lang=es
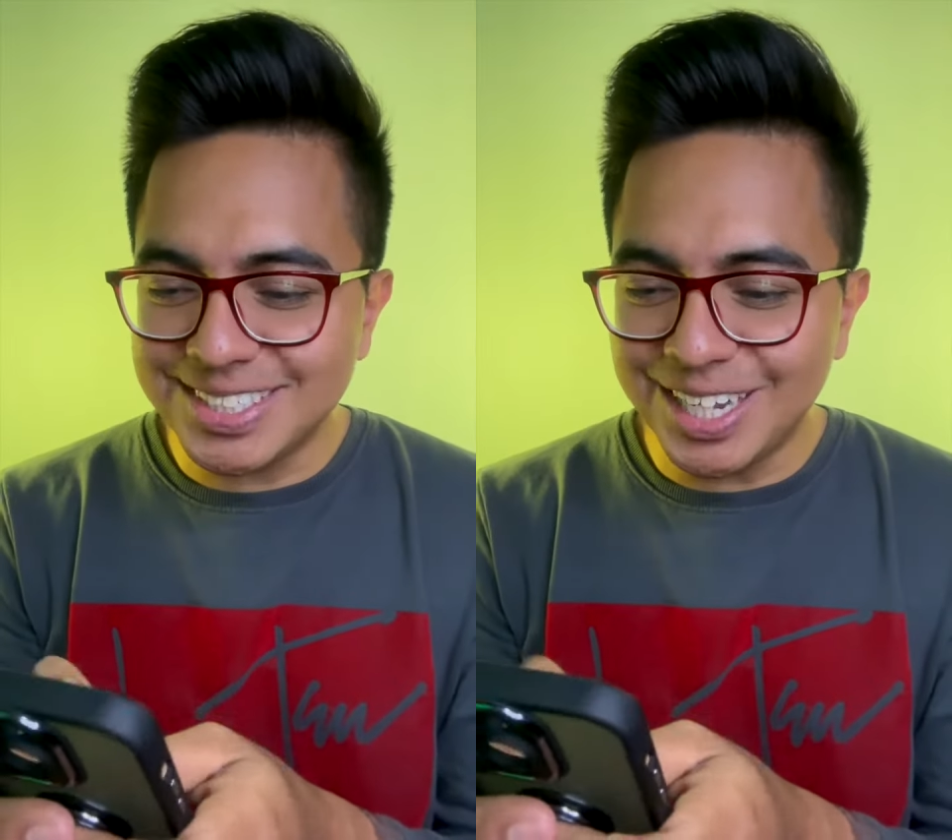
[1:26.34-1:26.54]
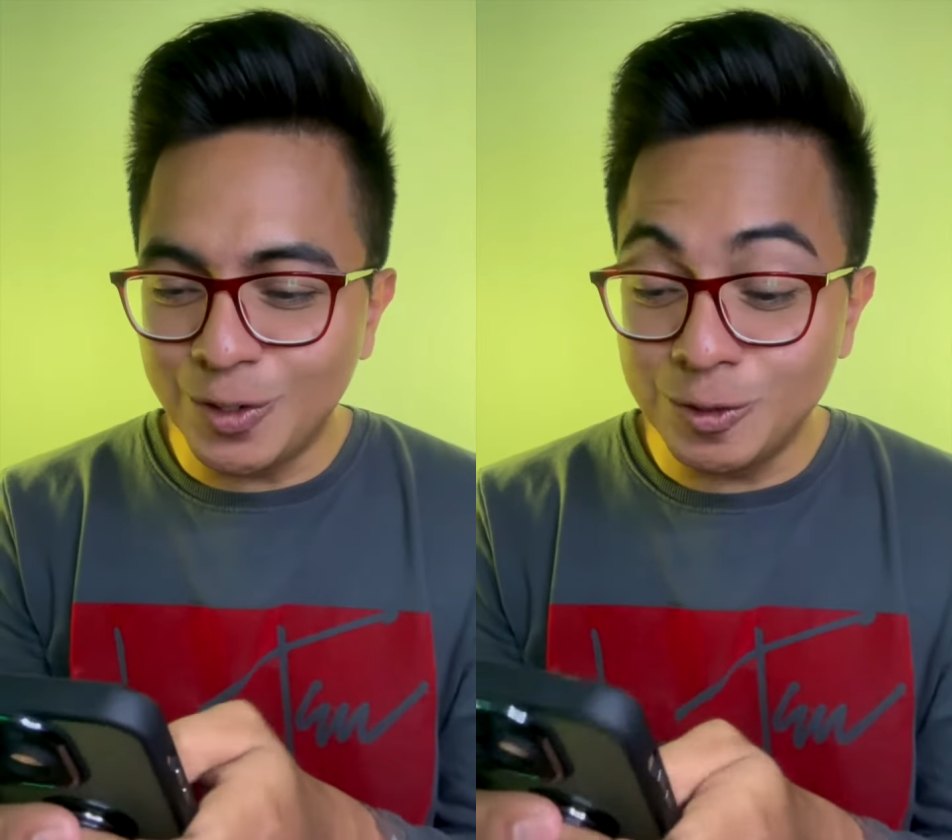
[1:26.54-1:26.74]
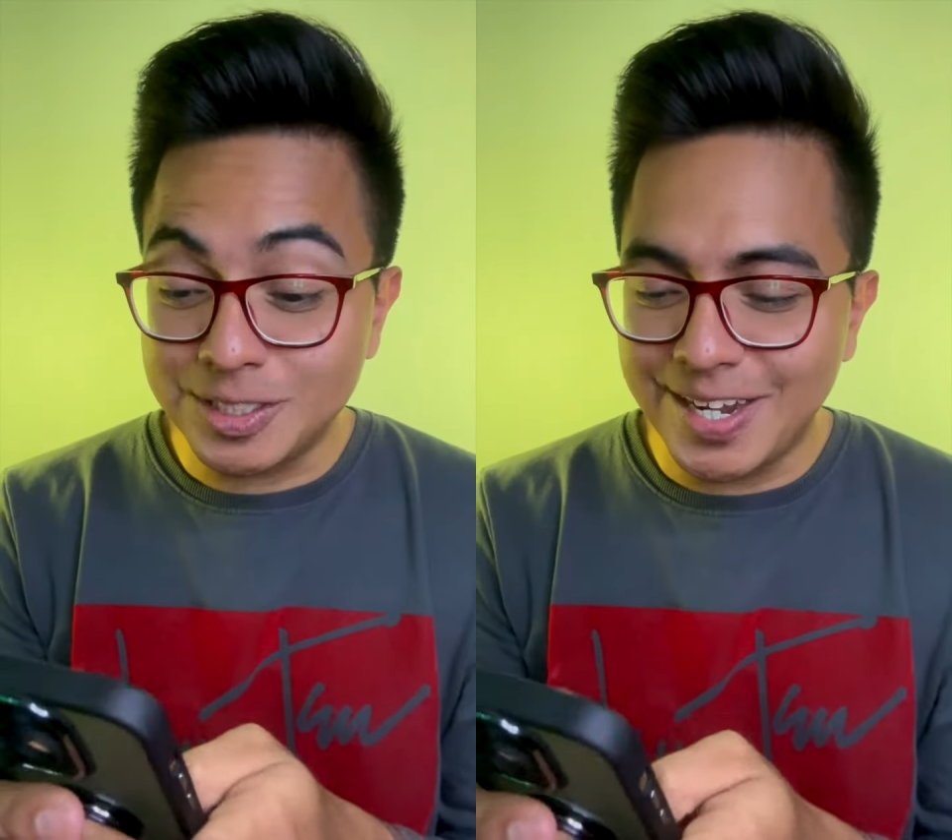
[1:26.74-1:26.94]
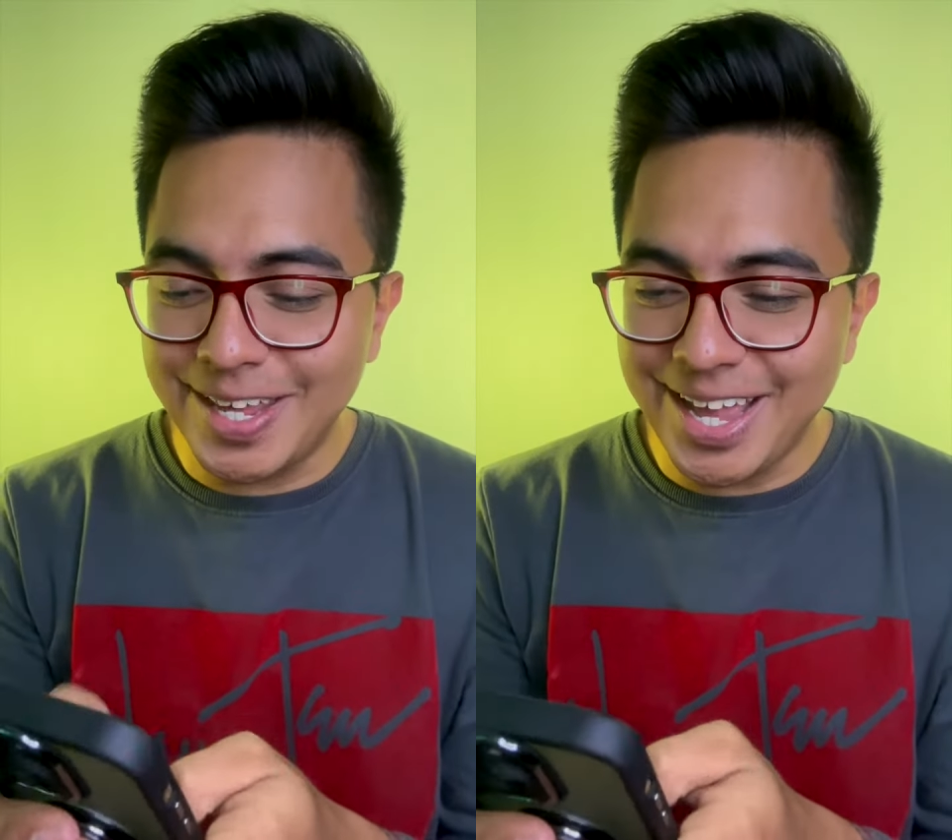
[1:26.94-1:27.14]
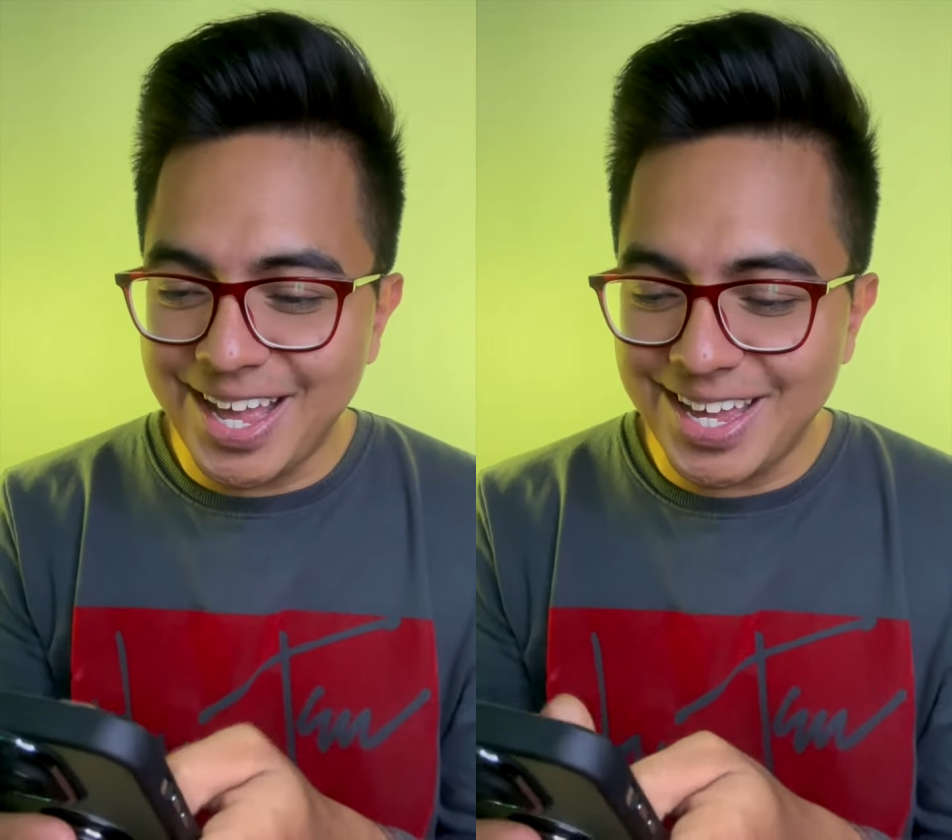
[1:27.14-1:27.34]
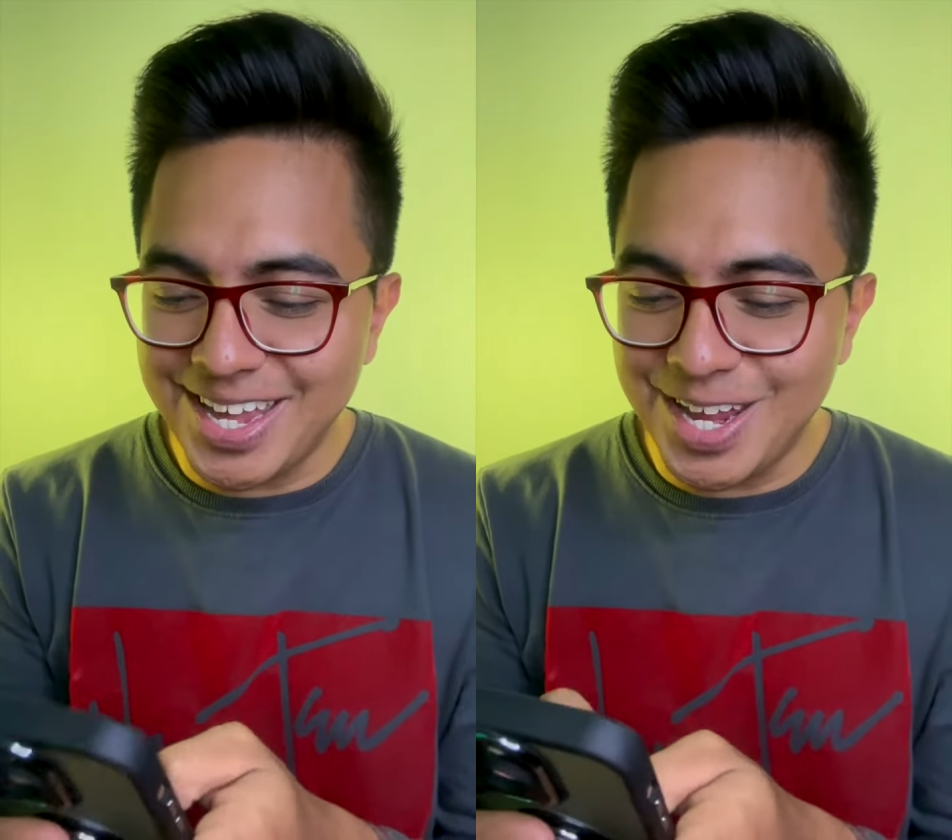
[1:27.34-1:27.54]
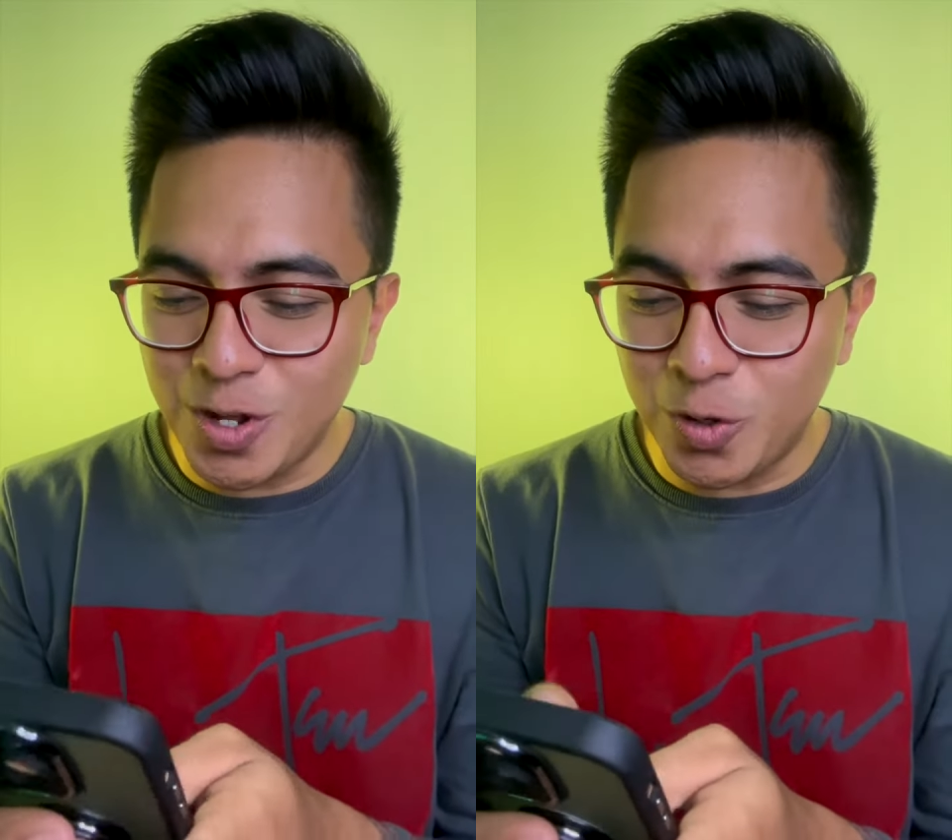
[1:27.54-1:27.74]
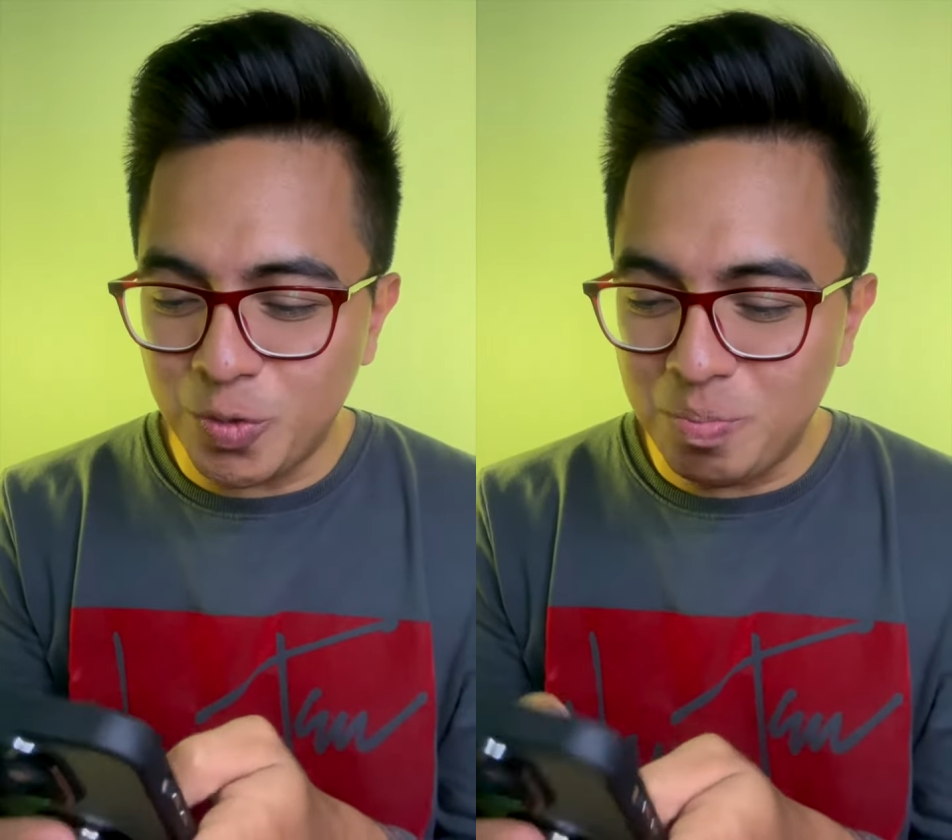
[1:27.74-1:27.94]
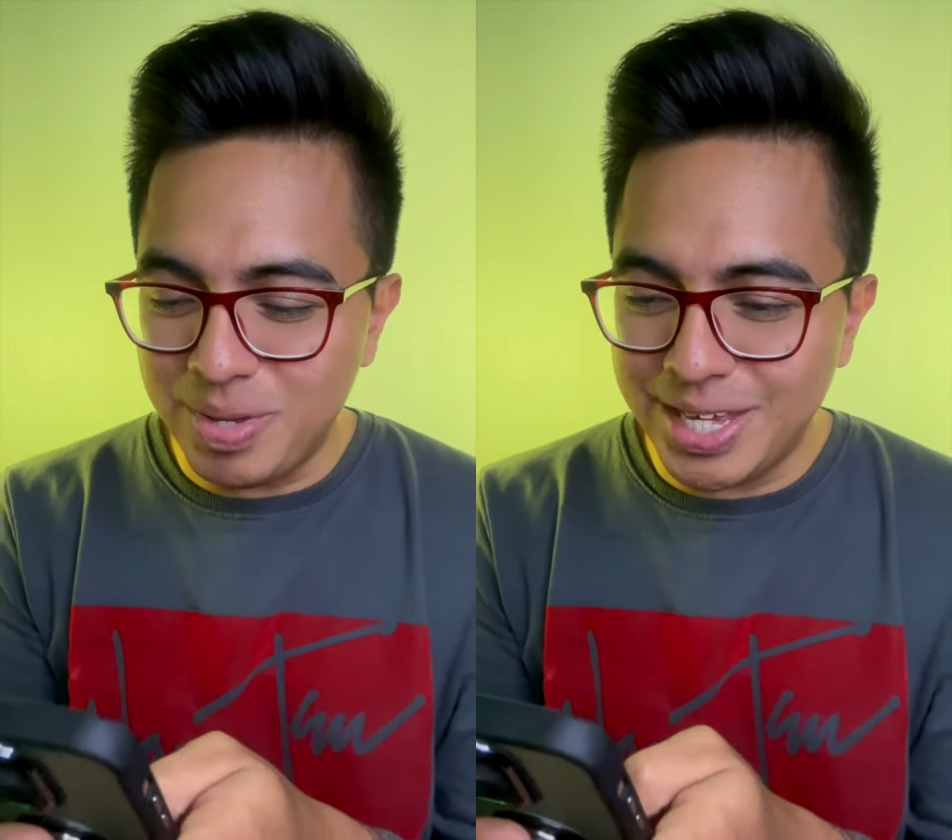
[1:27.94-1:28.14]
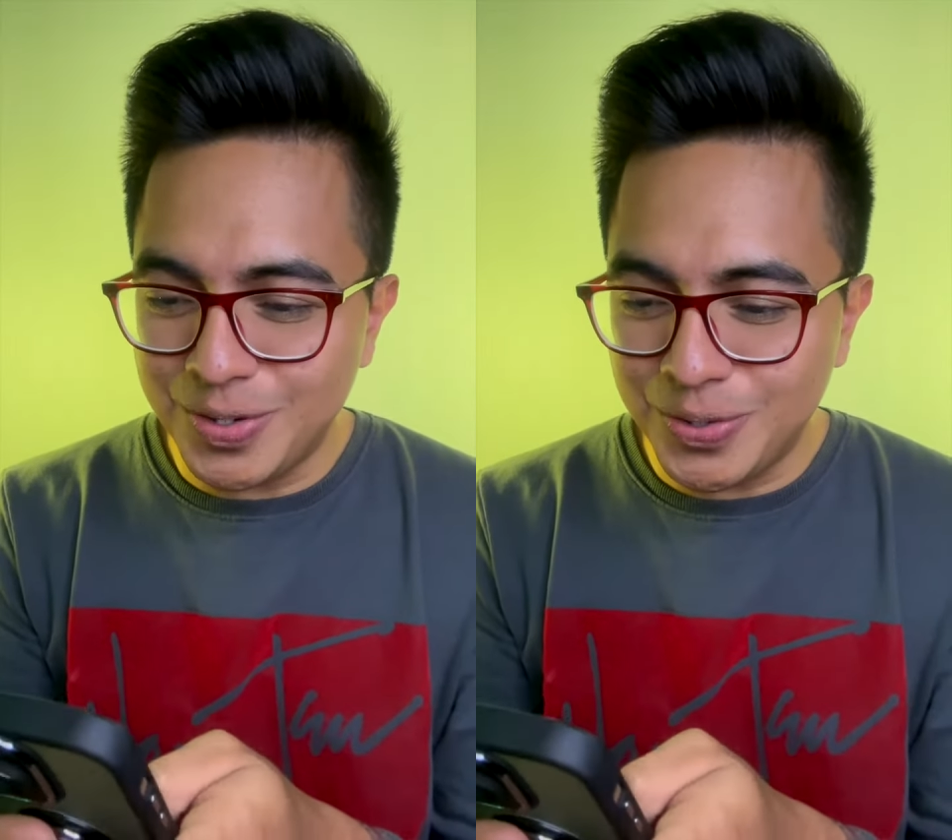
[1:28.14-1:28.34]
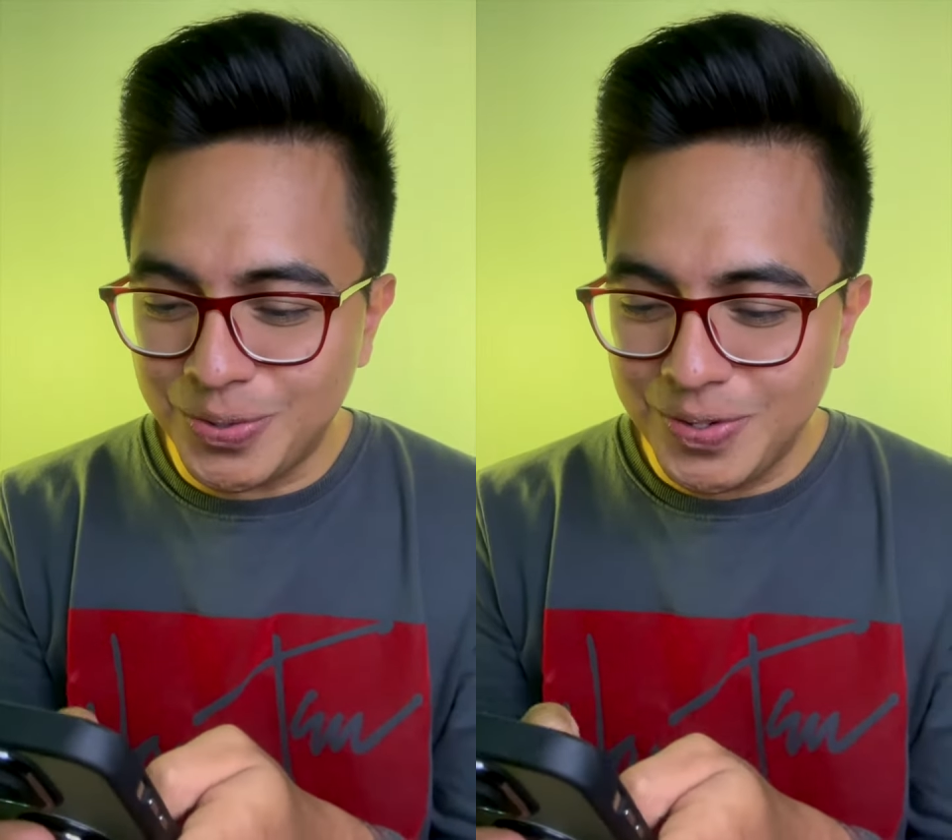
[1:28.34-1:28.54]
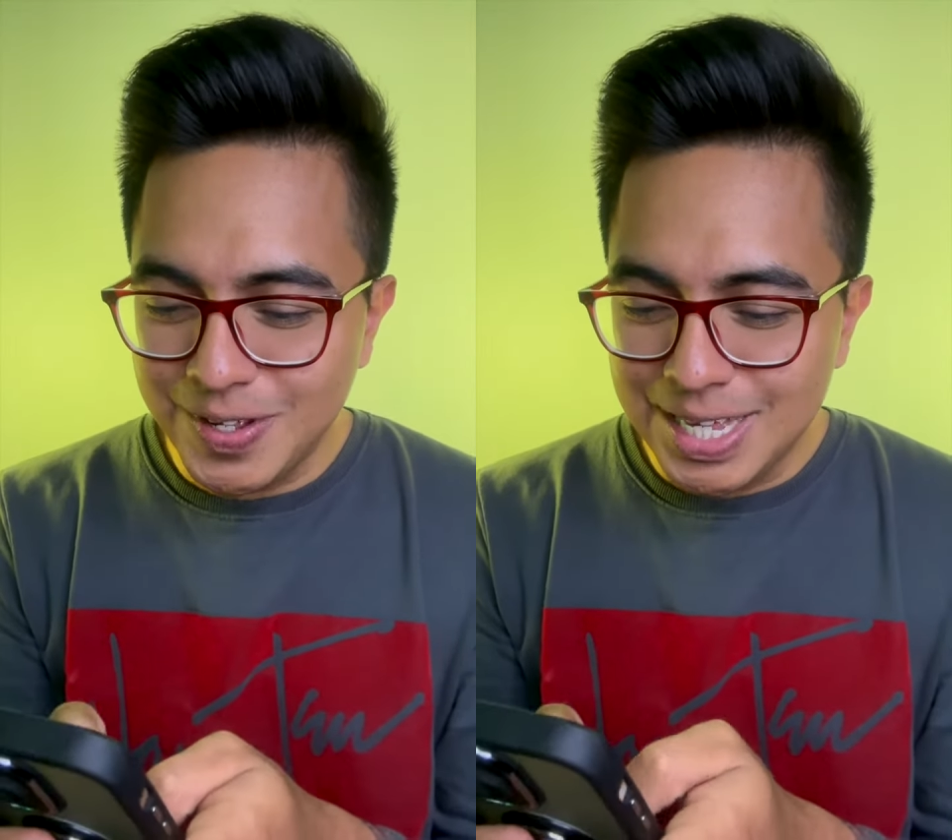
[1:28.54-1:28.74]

¿te gustaría ir conmigo?